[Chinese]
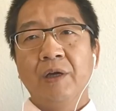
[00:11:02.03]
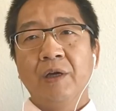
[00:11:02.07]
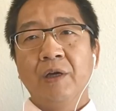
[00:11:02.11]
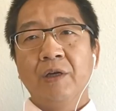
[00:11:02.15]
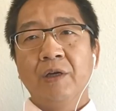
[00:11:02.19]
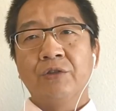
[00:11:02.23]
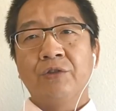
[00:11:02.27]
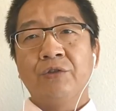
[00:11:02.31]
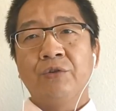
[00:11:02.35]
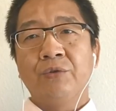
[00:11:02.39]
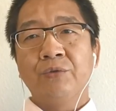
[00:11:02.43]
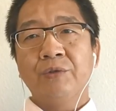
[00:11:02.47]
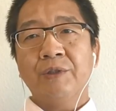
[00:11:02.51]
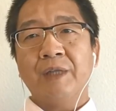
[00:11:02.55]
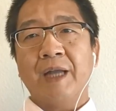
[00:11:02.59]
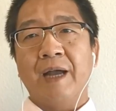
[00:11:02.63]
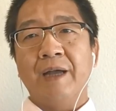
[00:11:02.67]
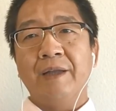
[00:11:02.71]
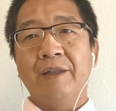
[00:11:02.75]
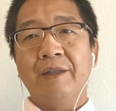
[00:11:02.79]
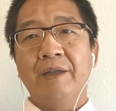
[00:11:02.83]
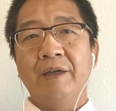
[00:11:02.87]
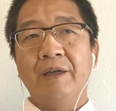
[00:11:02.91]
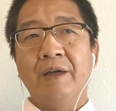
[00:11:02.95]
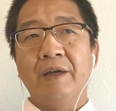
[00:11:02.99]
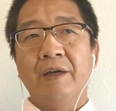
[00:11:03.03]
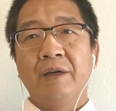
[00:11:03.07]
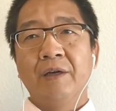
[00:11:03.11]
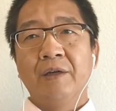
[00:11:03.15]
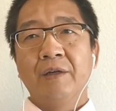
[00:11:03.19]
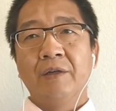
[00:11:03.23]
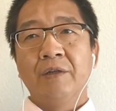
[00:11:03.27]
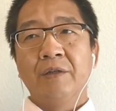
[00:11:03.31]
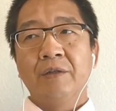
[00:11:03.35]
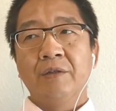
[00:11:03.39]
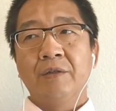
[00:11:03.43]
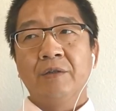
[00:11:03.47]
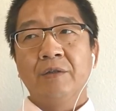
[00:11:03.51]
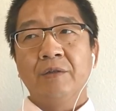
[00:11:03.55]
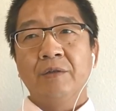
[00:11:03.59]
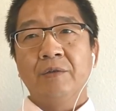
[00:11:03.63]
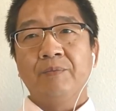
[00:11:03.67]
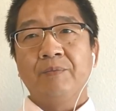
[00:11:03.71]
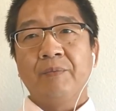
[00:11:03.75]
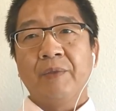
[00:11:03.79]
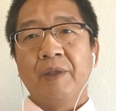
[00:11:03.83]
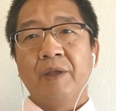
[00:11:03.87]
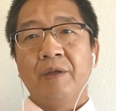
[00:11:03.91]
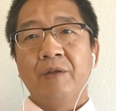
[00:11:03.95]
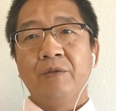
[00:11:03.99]
松散的
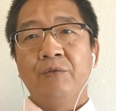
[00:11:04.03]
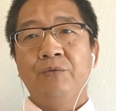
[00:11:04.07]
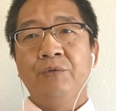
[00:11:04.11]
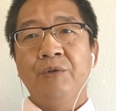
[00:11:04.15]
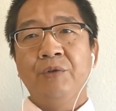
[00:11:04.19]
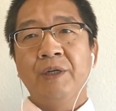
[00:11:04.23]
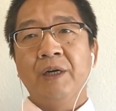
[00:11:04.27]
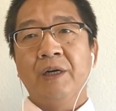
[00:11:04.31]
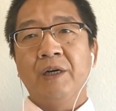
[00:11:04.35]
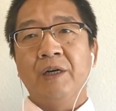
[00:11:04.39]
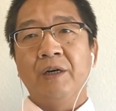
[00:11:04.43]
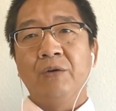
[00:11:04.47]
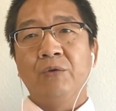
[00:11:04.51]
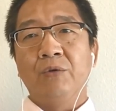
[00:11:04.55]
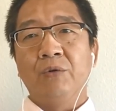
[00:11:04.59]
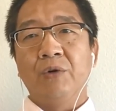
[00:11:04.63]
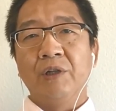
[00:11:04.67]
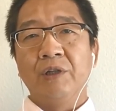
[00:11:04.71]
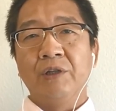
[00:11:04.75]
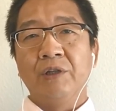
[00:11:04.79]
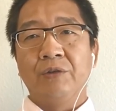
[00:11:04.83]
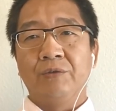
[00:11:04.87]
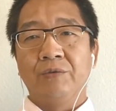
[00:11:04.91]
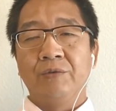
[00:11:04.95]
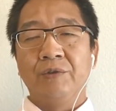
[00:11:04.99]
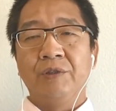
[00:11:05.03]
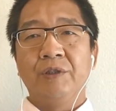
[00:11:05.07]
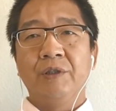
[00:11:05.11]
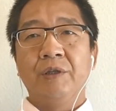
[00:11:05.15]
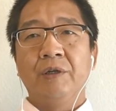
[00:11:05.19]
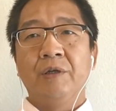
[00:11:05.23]
军和国的统治。